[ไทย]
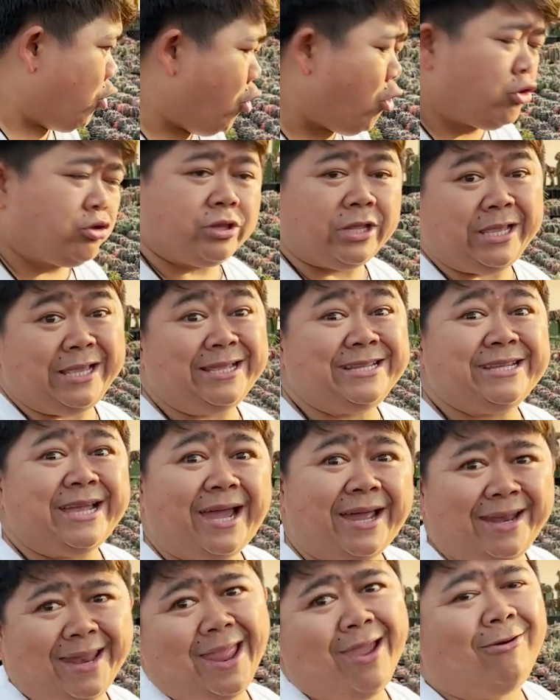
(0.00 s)
โกติ
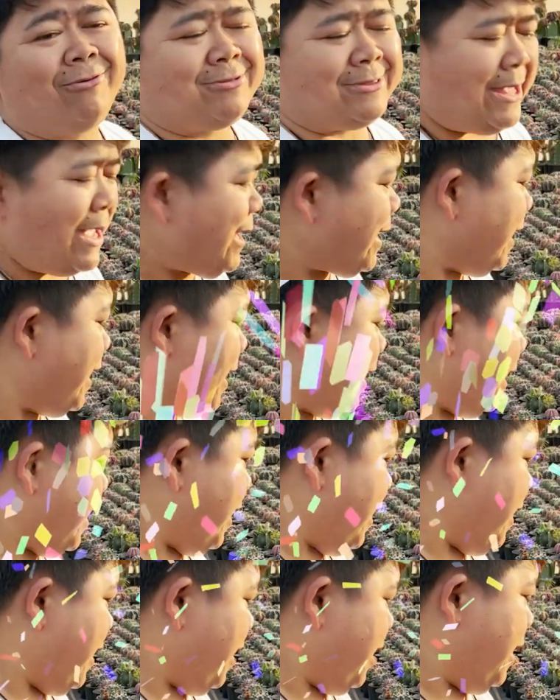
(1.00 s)
ชาแนลแต่เน
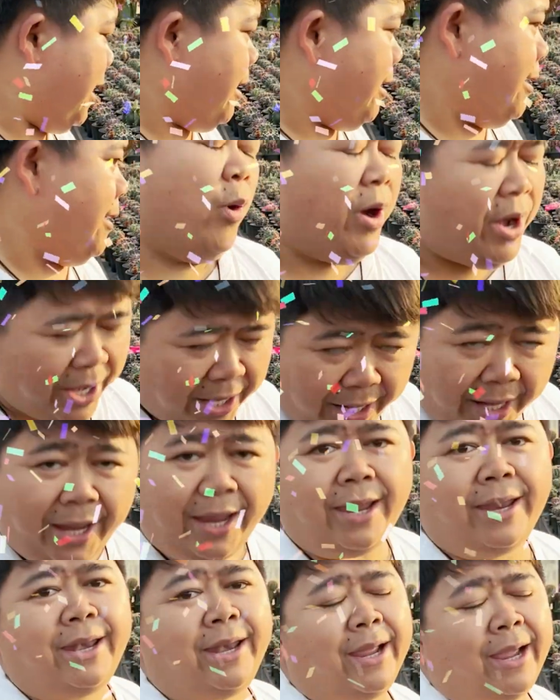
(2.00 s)
วันนี้
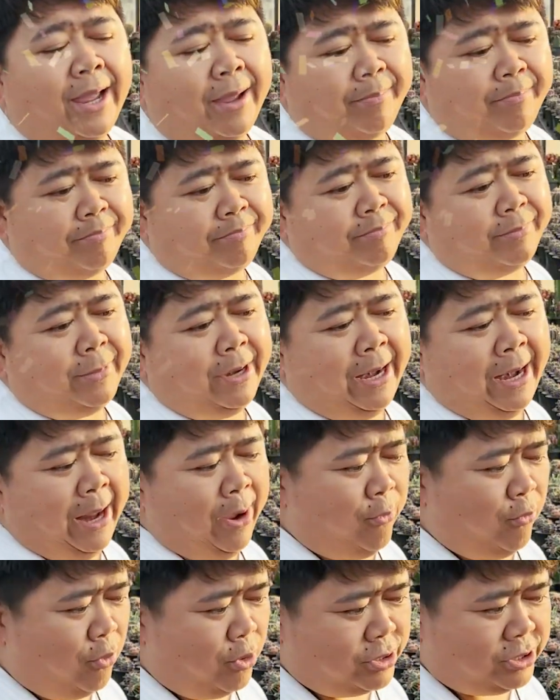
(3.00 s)
นะครับ
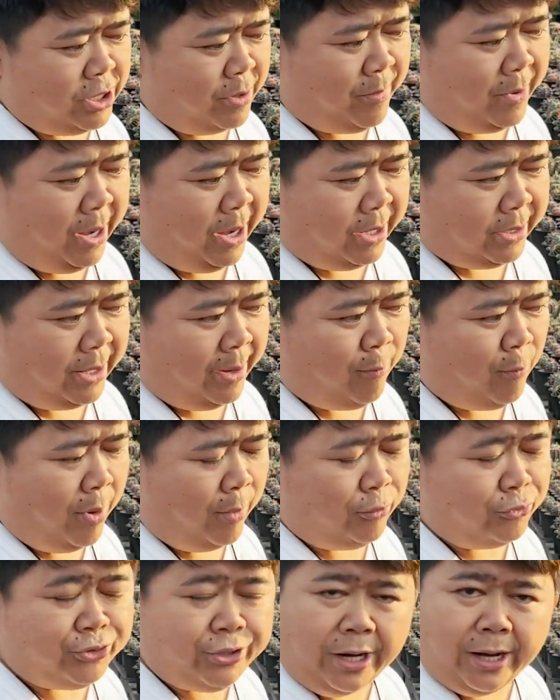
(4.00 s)
เราก็จะมาทำควา
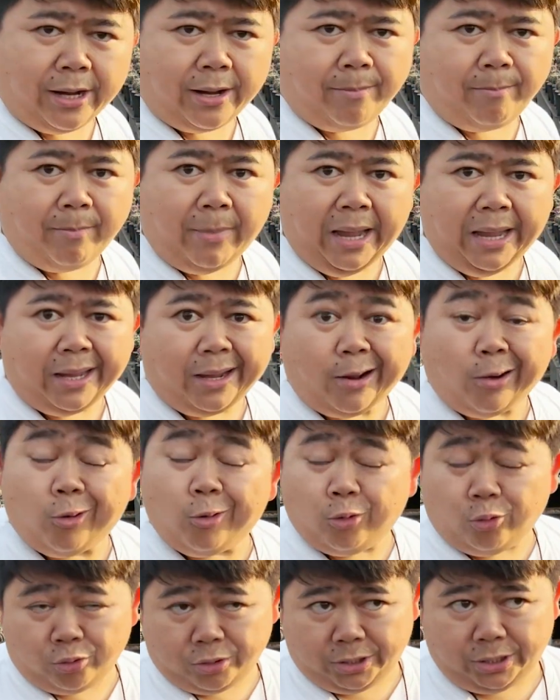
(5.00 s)
มรู้จักกับไม้โค
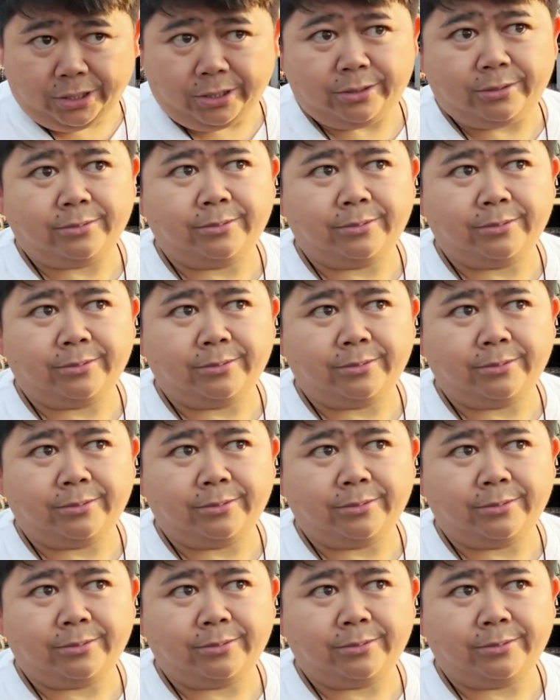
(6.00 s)
ลนหนึ่ง